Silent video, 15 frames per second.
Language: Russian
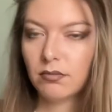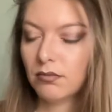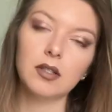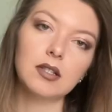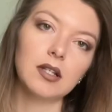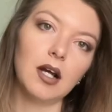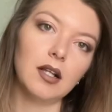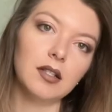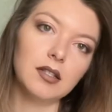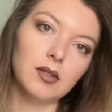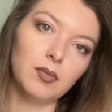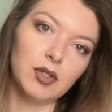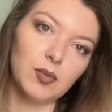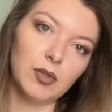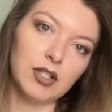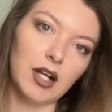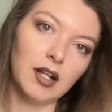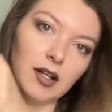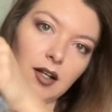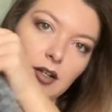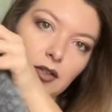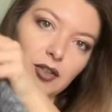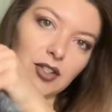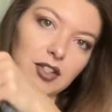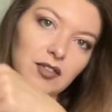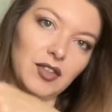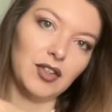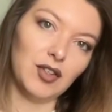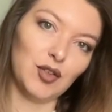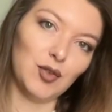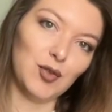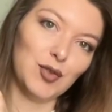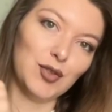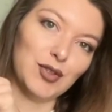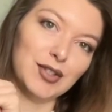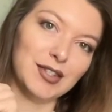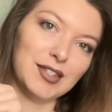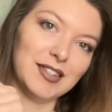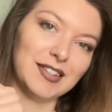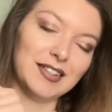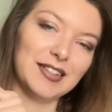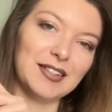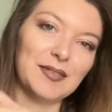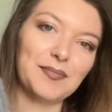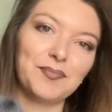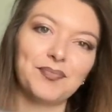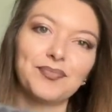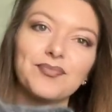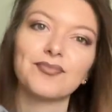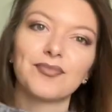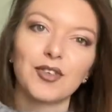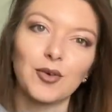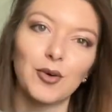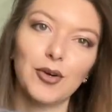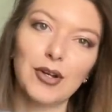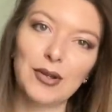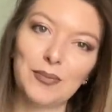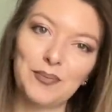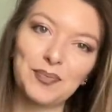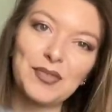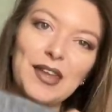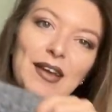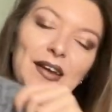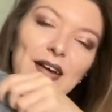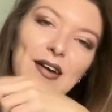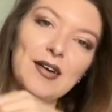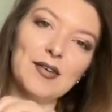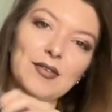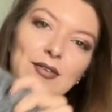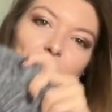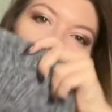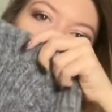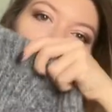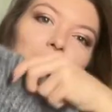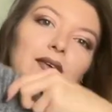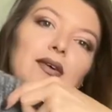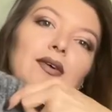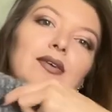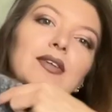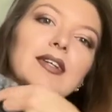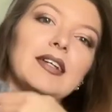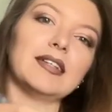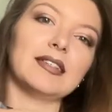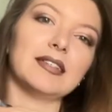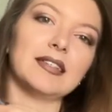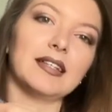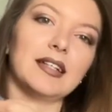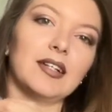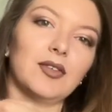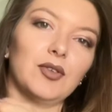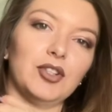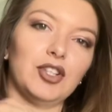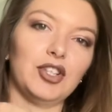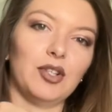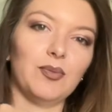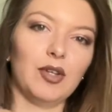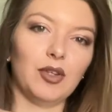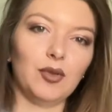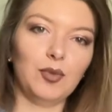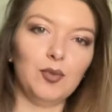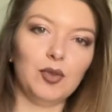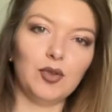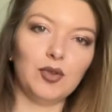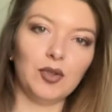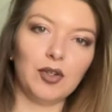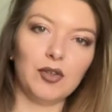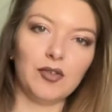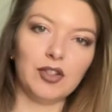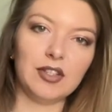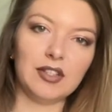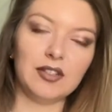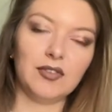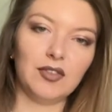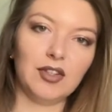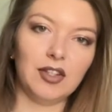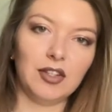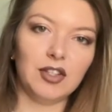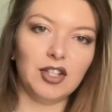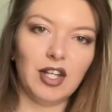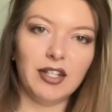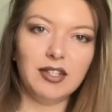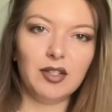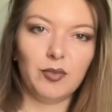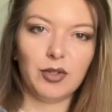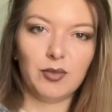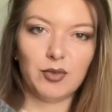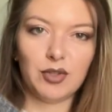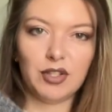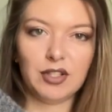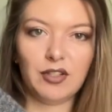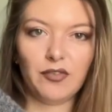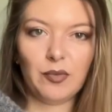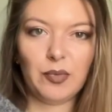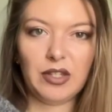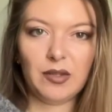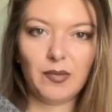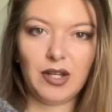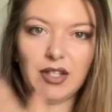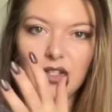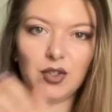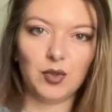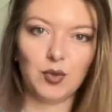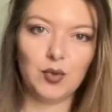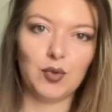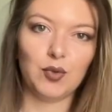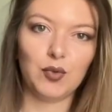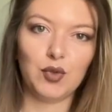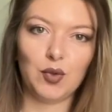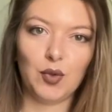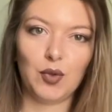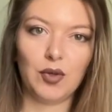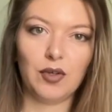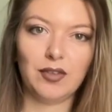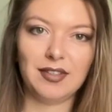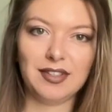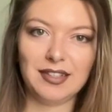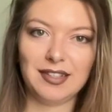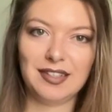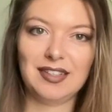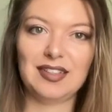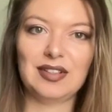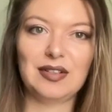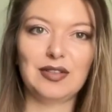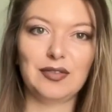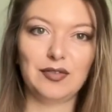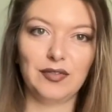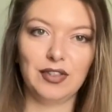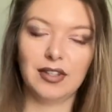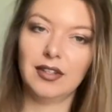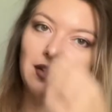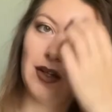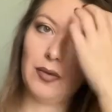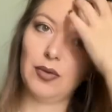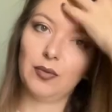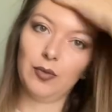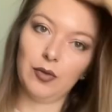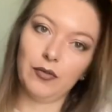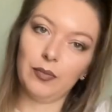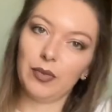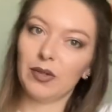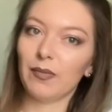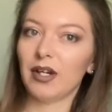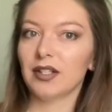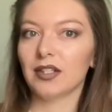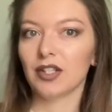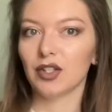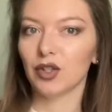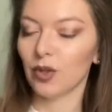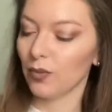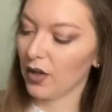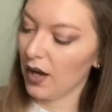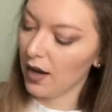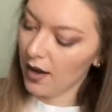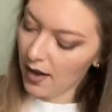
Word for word: Искала себе специально короткий свитер, но с горлом, вот. Но он оказался короче, чем я думаю, только вот из-за вот этой части, потому что если вы поднимаете руку, то все здесь э, видно, я думаю, вы понимаете, о чем я.